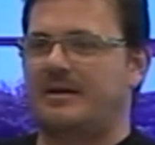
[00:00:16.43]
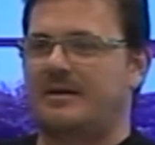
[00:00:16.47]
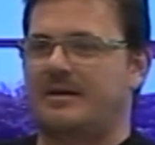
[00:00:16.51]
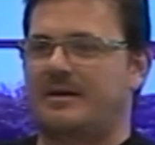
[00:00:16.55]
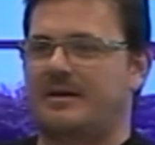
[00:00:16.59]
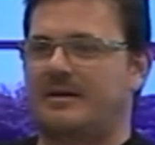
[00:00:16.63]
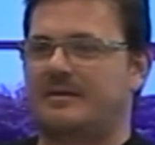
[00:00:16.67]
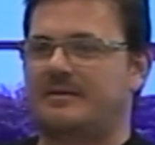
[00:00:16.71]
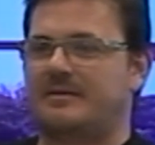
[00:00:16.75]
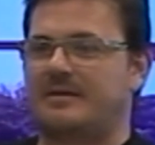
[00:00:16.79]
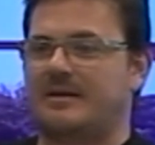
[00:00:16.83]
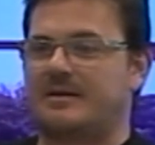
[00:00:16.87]

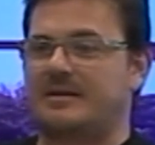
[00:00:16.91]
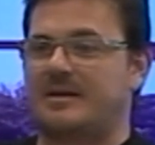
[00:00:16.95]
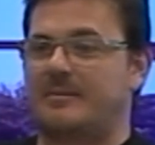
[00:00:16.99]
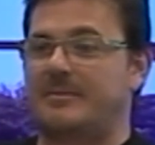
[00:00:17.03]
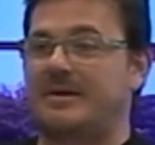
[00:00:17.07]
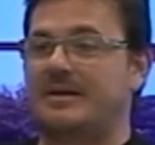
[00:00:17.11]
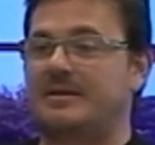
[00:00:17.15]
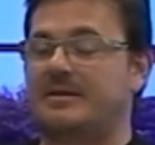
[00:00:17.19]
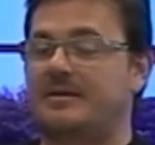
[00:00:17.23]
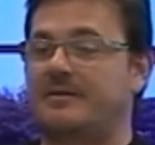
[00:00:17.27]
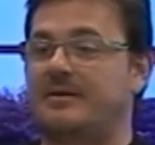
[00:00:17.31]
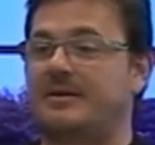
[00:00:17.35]
Eh,
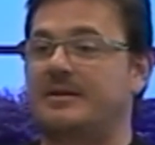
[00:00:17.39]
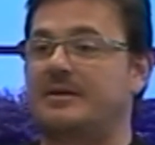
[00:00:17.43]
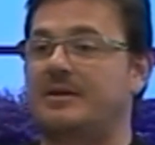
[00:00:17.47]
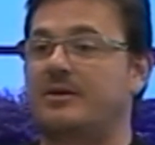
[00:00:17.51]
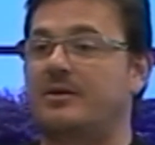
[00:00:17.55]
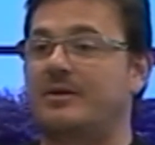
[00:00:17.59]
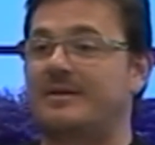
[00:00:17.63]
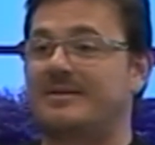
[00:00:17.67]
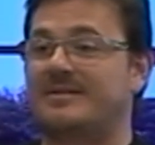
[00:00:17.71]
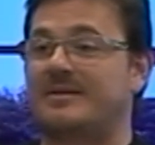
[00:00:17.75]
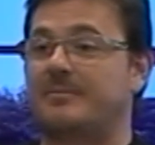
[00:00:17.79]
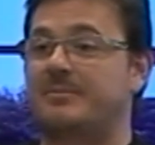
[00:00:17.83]
exactamente,
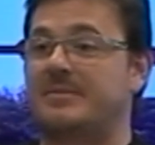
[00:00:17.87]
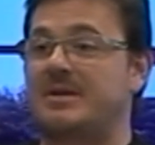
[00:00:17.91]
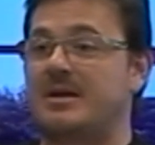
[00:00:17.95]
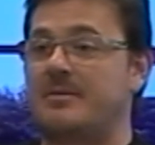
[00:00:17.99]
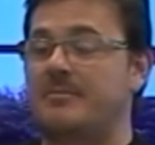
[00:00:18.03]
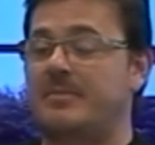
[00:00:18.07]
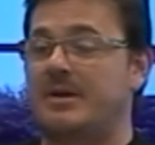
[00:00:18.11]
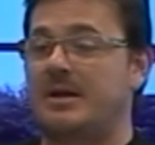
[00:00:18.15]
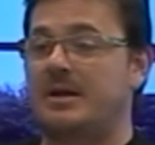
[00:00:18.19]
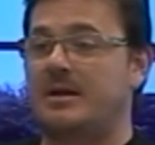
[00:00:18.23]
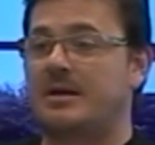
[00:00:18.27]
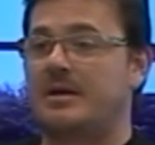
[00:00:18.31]
22 de
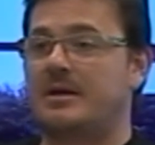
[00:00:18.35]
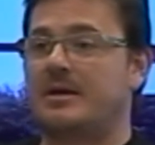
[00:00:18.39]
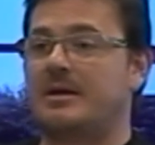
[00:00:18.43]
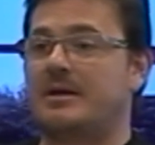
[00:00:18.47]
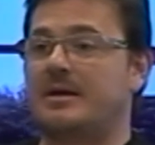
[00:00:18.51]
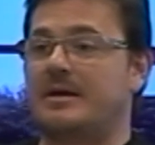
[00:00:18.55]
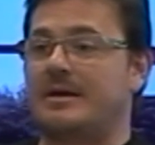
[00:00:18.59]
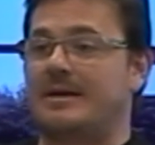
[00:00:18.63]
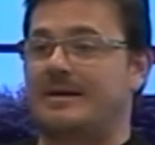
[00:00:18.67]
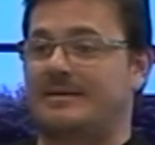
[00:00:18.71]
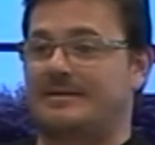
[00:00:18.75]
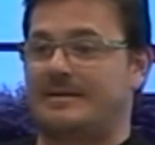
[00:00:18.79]
septiembre,
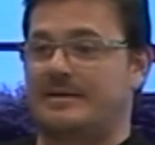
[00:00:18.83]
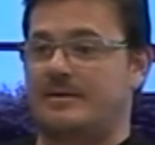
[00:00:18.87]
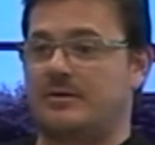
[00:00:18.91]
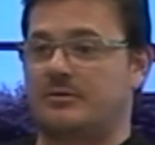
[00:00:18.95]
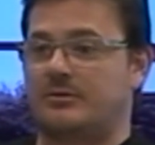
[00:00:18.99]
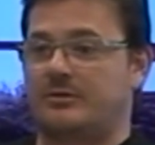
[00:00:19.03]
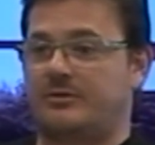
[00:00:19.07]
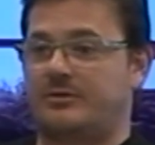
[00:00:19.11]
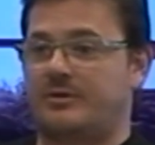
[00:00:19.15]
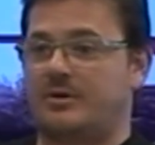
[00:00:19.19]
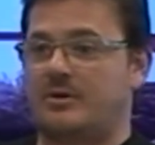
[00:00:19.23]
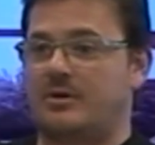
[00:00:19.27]
Estadio
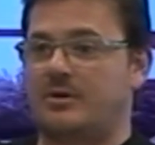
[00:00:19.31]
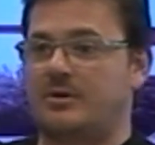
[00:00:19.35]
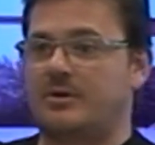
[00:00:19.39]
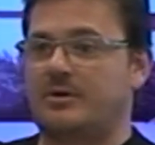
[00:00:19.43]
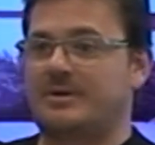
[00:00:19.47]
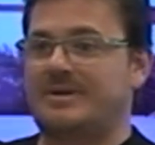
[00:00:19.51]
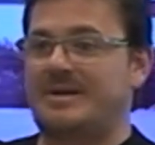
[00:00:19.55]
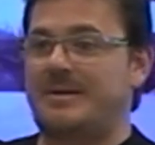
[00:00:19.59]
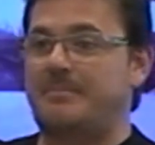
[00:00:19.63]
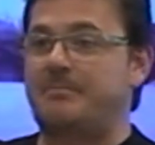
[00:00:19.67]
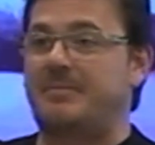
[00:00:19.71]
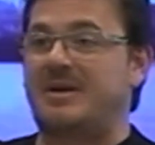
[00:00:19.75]
Crucero del
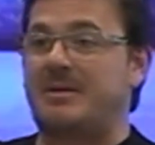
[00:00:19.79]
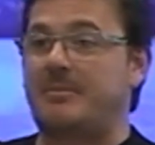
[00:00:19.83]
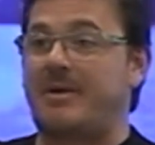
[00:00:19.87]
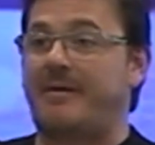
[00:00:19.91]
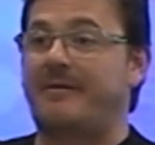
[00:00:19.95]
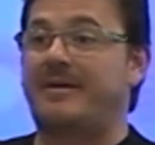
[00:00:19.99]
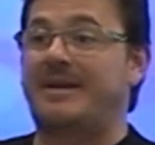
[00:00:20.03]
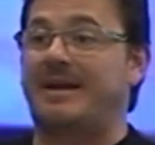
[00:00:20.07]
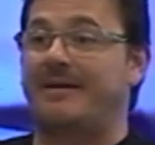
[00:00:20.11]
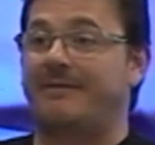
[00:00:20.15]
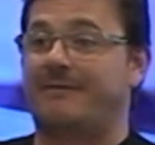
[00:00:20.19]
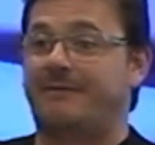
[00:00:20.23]
Norte,
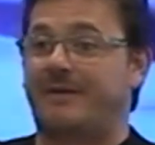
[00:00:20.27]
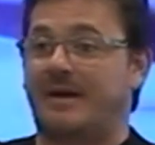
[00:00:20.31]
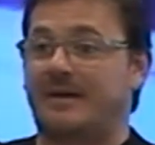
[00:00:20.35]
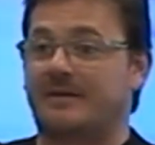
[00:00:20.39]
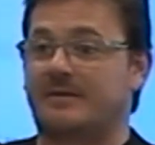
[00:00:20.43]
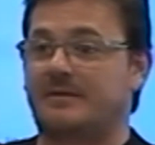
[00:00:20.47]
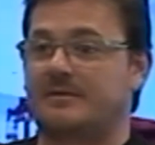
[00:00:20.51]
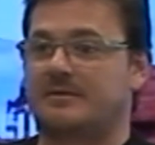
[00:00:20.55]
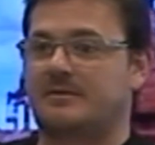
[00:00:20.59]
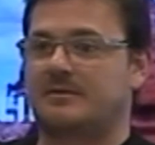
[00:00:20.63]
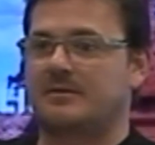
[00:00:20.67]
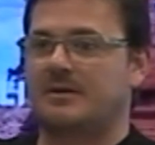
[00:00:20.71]
Primavera
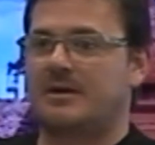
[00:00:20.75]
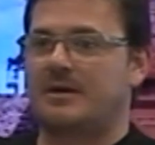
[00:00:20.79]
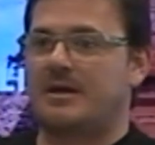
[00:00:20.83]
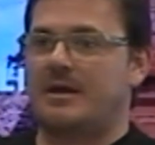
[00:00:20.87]
Fest,